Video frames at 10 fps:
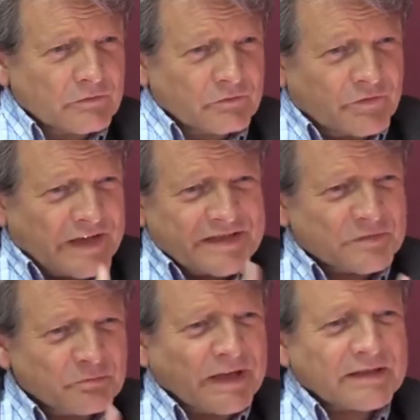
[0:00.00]

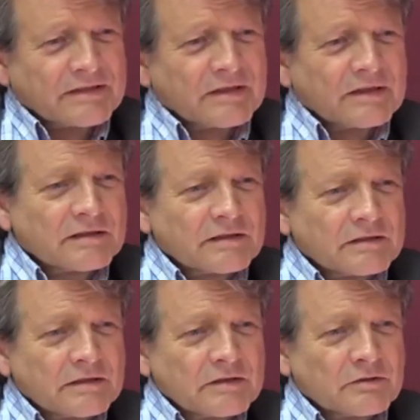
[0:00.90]
Welchen Beitrag
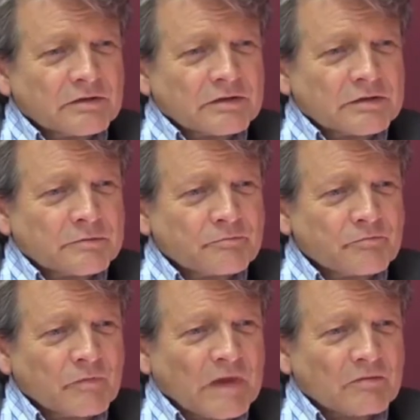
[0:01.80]

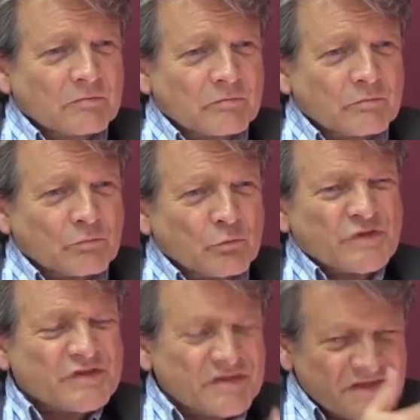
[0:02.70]
ähm,
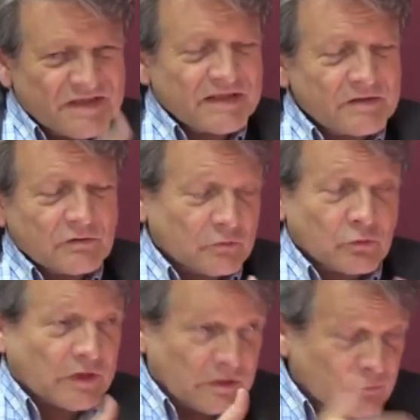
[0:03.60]
müssen Sie
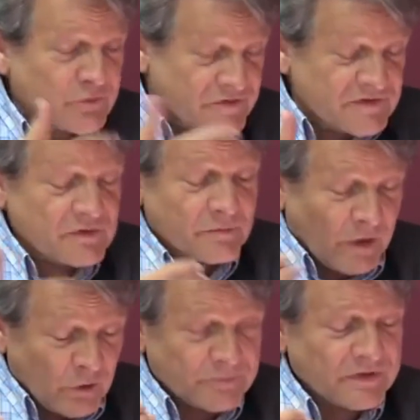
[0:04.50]
oder müssen Sie
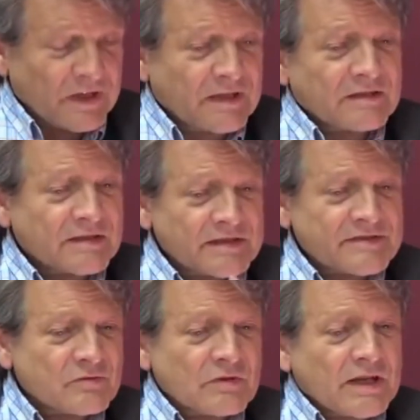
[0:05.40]
überhaupt einen
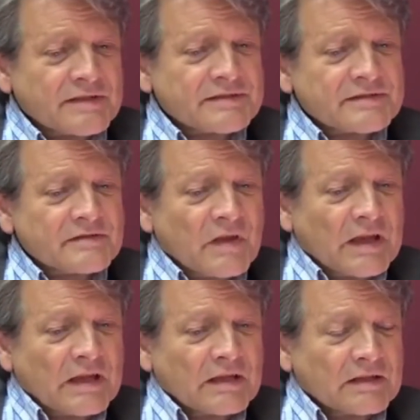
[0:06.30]
dazu leisten,
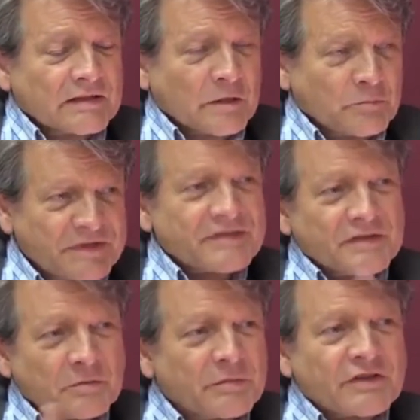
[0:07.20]

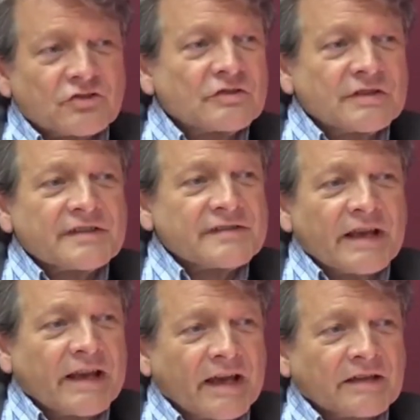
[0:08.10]
damit die Menschen das
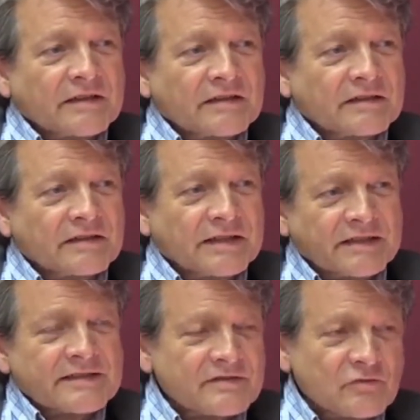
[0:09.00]
erlernen? Geht
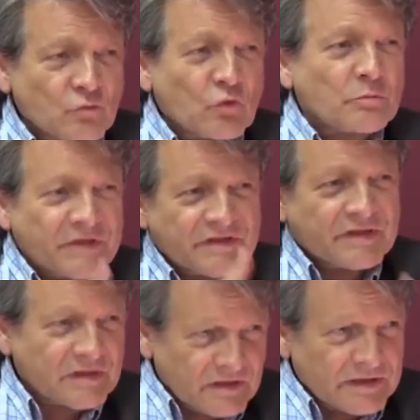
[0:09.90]
das nur mit
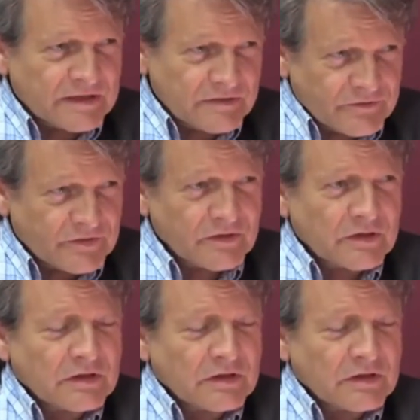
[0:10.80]
Ihrer Hilfe?